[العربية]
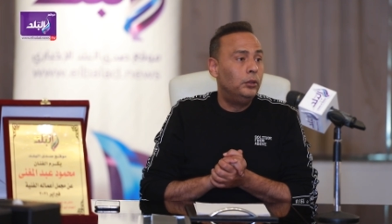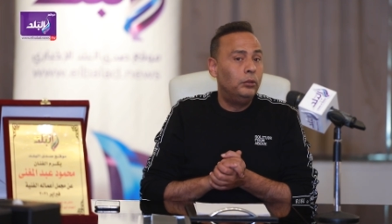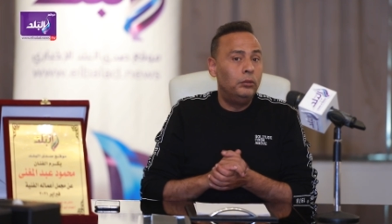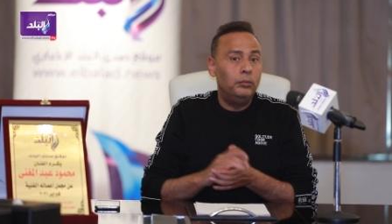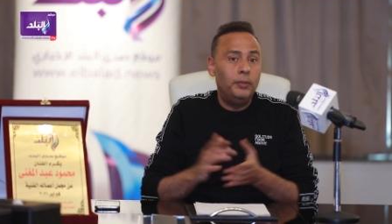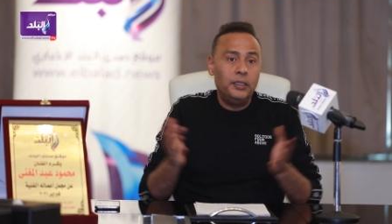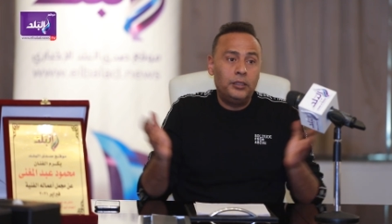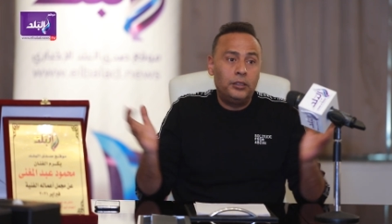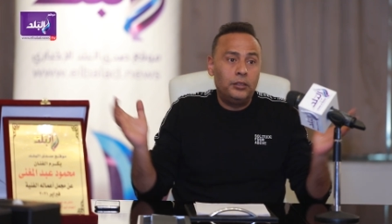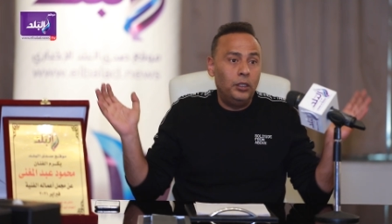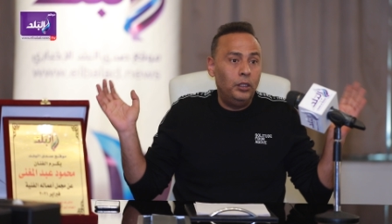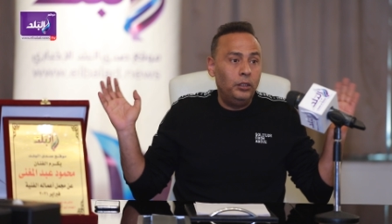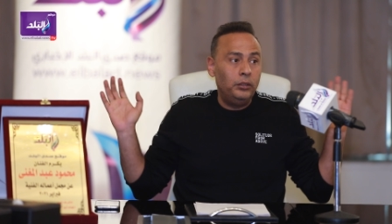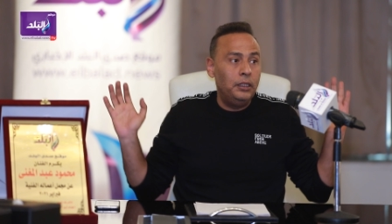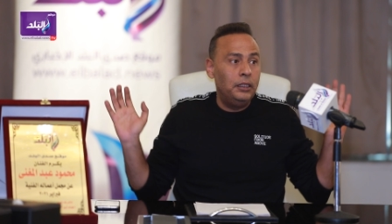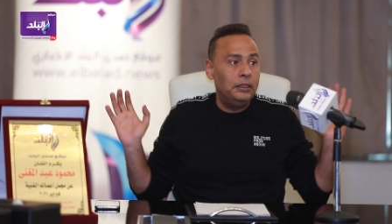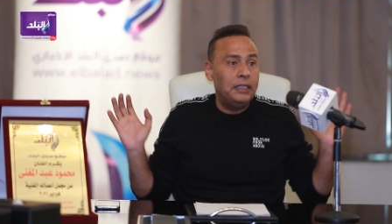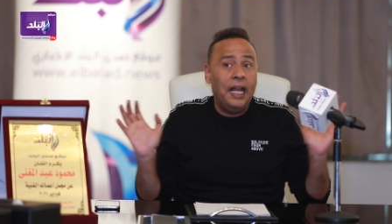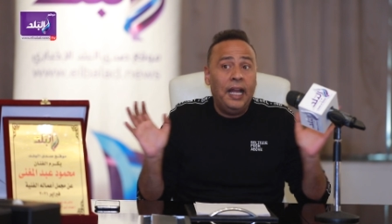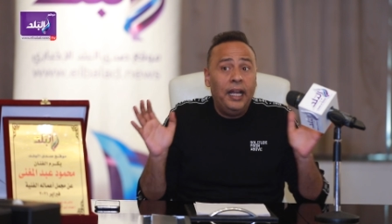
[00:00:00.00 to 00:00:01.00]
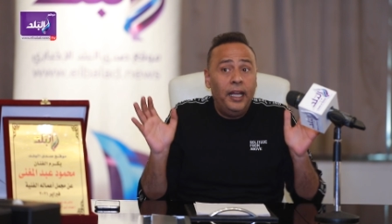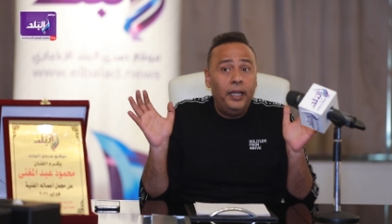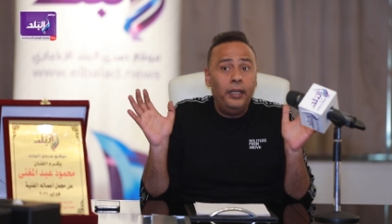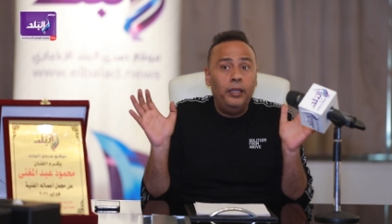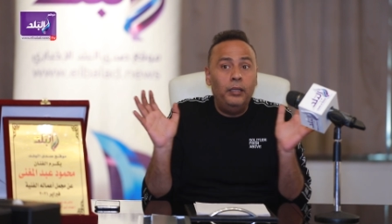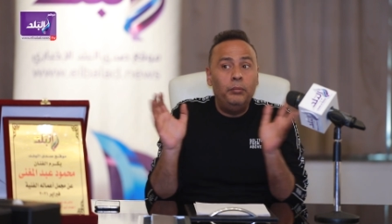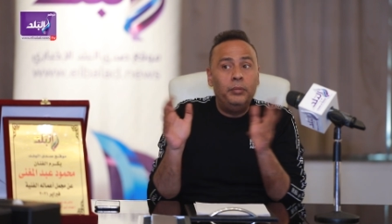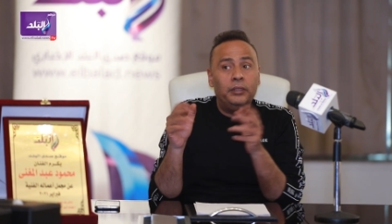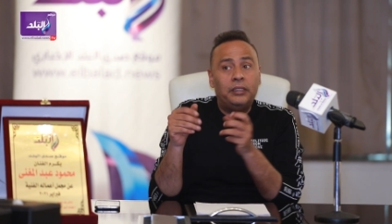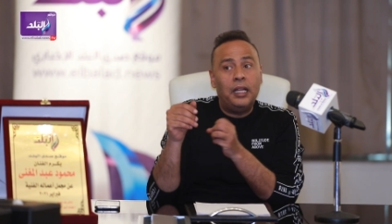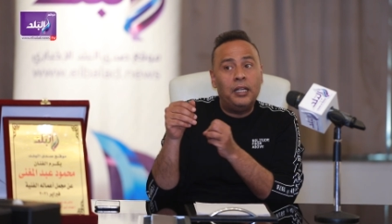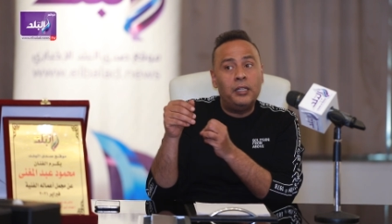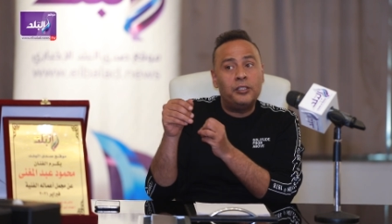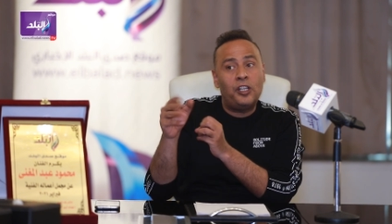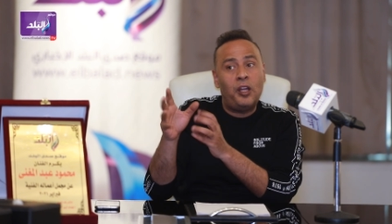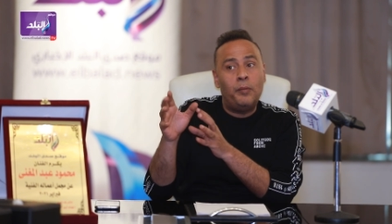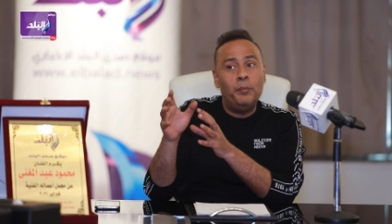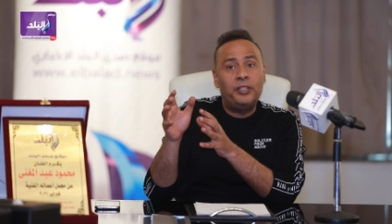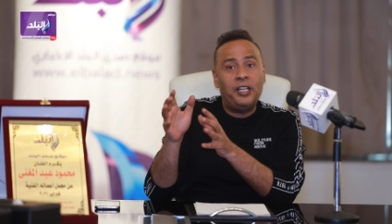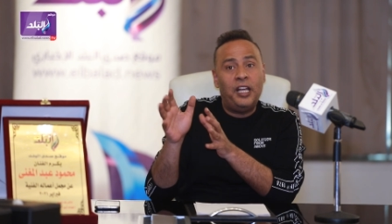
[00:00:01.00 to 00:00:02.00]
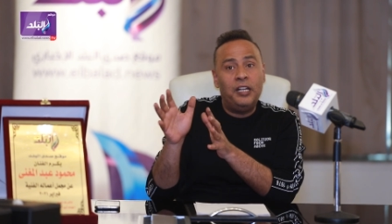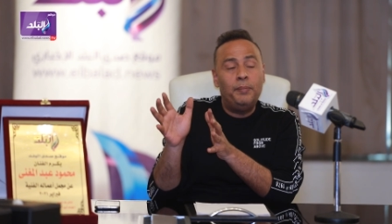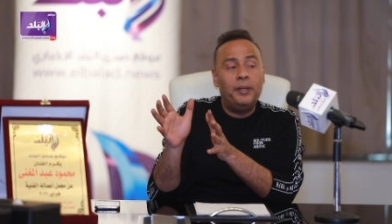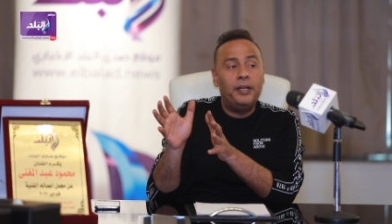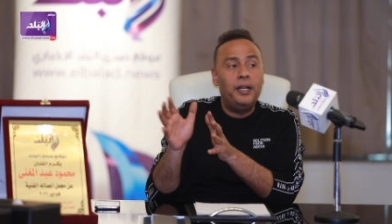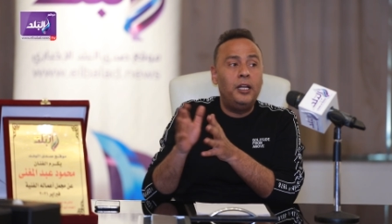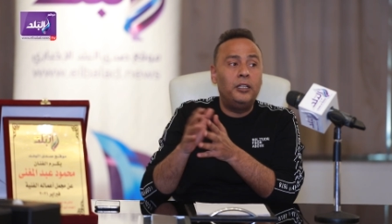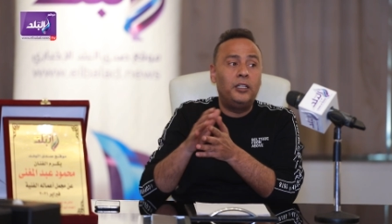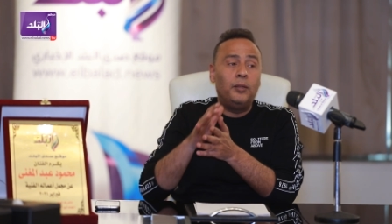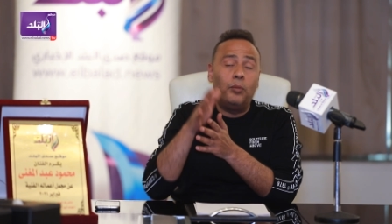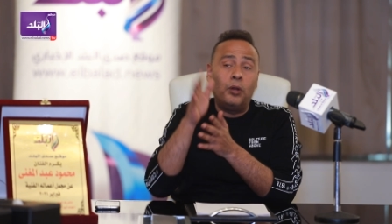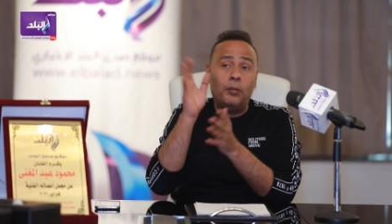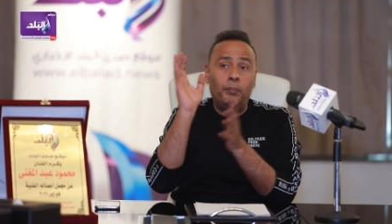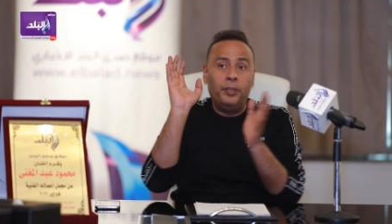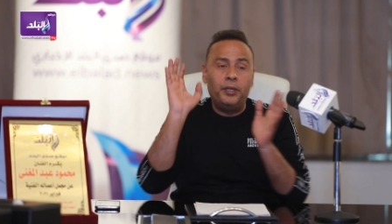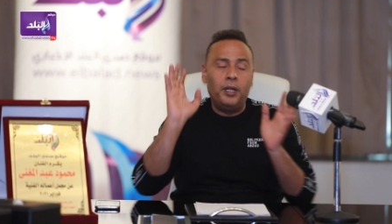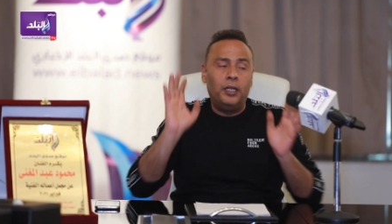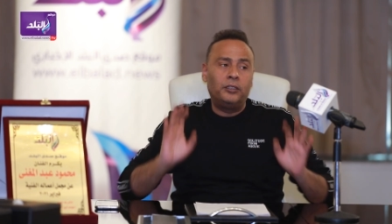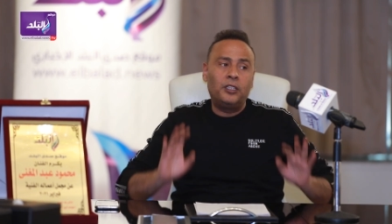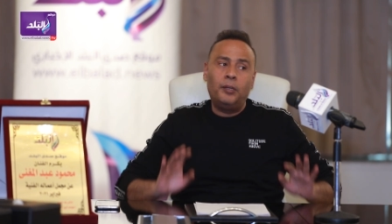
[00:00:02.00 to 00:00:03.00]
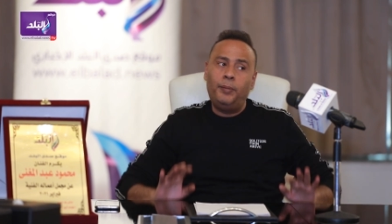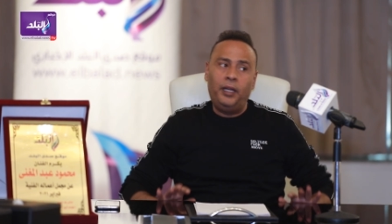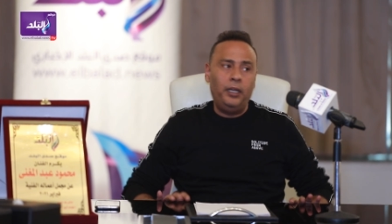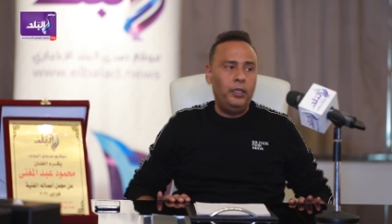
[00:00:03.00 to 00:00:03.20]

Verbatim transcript: وبس ده حال بتاع بتاع البني ادم ربنا اضرب